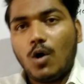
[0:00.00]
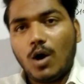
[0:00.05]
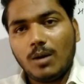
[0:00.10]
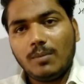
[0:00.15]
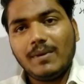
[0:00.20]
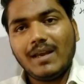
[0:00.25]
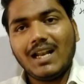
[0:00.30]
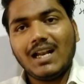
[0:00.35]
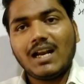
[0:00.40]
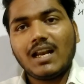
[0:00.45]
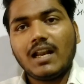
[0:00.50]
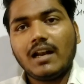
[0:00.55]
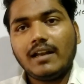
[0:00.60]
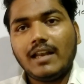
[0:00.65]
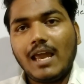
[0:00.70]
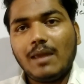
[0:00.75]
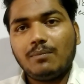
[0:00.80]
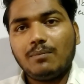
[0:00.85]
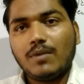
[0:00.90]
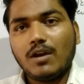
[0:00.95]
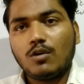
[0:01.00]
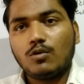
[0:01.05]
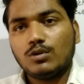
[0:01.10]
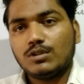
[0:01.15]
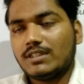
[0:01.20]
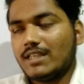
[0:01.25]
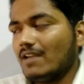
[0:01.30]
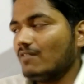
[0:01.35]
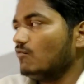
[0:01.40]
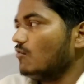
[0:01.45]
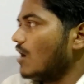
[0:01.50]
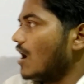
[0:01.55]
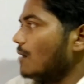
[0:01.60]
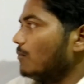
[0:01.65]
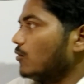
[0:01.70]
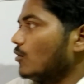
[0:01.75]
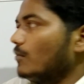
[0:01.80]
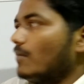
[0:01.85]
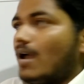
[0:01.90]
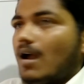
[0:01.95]
और भी अलग अलग टाइप के गुड्स हैं वो
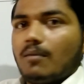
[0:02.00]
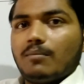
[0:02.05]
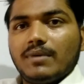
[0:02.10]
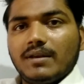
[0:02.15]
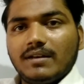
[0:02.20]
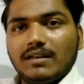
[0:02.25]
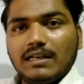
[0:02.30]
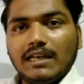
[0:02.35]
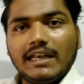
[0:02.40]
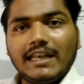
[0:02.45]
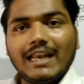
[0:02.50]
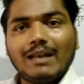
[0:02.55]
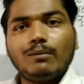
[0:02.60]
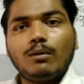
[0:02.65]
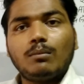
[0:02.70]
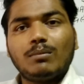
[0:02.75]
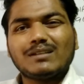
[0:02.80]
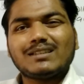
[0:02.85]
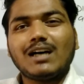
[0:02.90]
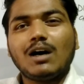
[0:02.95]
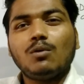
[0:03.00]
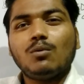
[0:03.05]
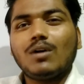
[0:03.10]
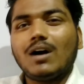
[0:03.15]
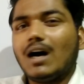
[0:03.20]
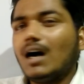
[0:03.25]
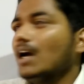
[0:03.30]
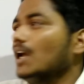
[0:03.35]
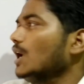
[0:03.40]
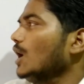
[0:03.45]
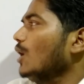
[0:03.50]
आपको मैं अभी डिटेल में बताऊंगा